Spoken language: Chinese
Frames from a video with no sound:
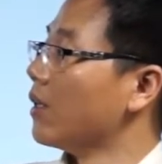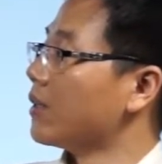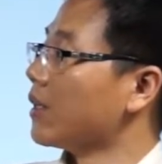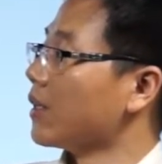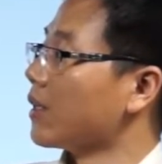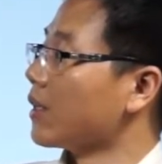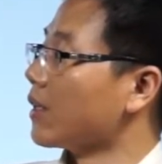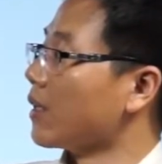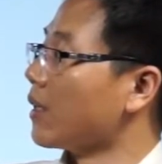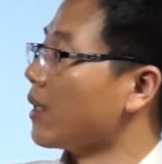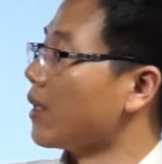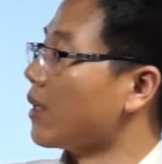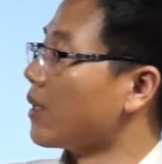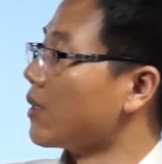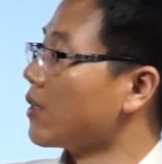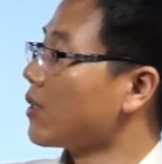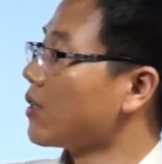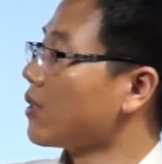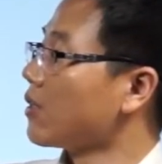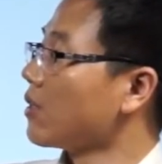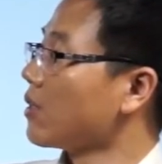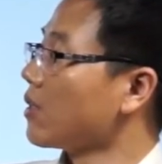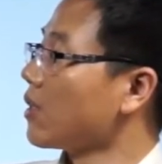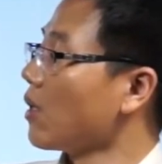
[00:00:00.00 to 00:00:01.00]
这个
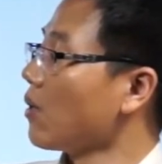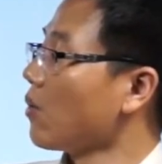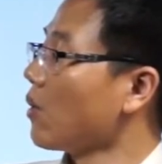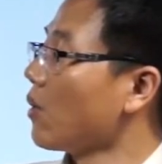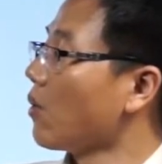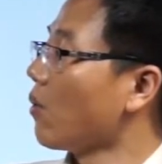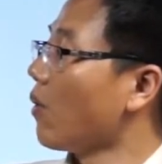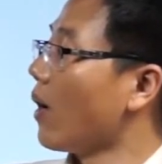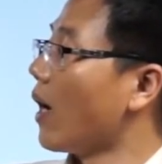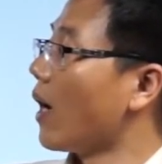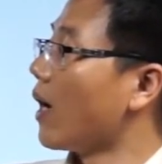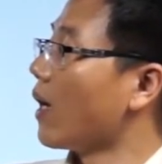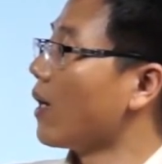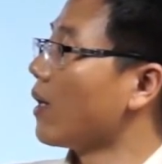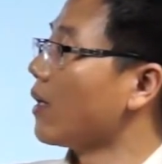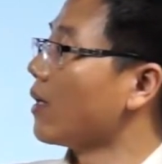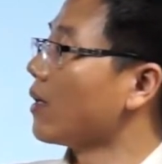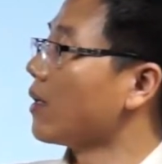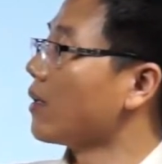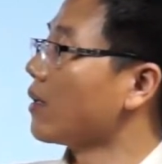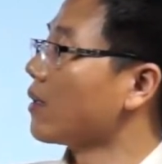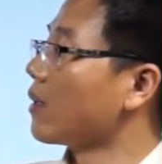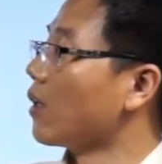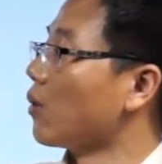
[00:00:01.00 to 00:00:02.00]
社会化
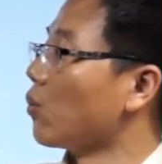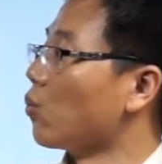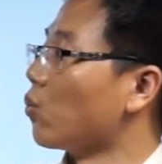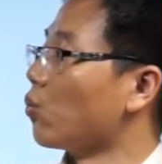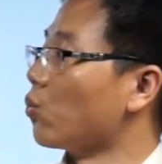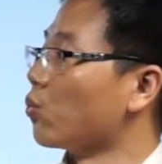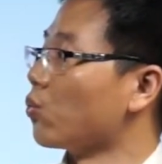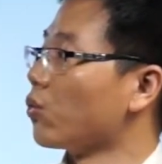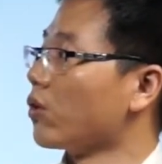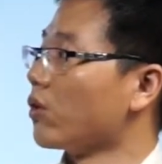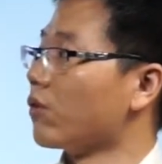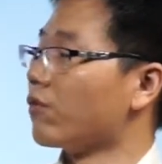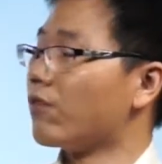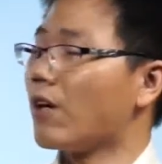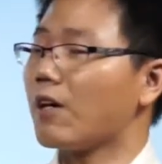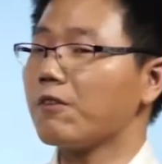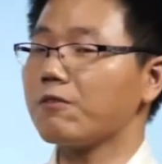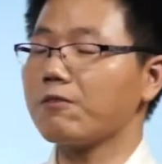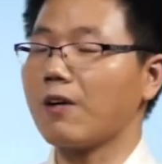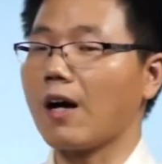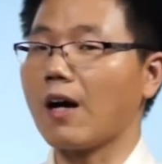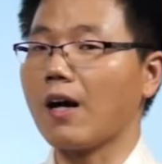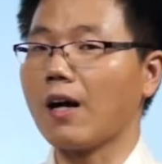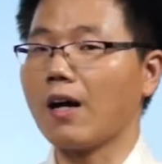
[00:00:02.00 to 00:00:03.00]
的五对
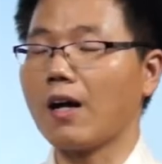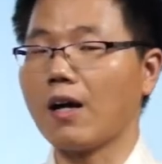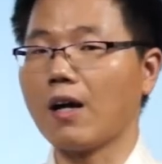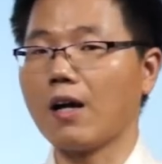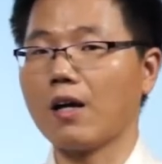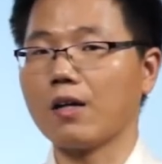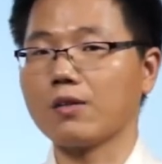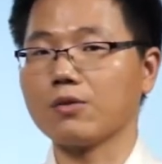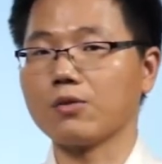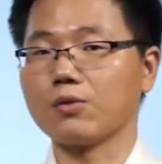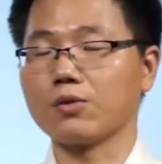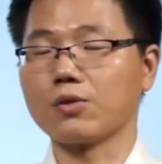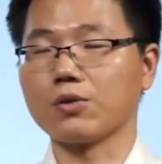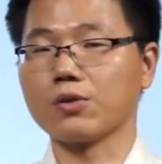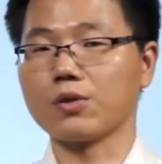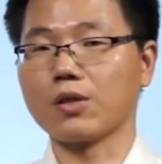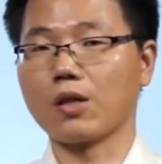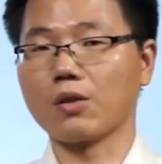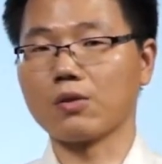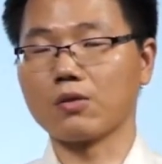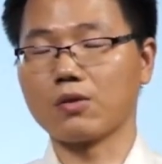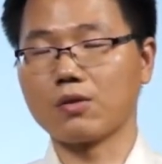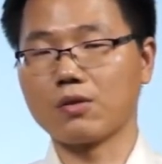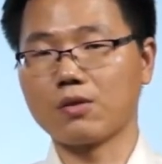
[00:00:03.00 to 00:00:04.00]
方法啊，就是
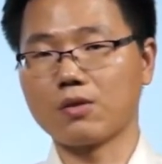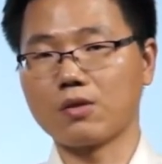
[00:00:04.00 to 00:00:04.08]
要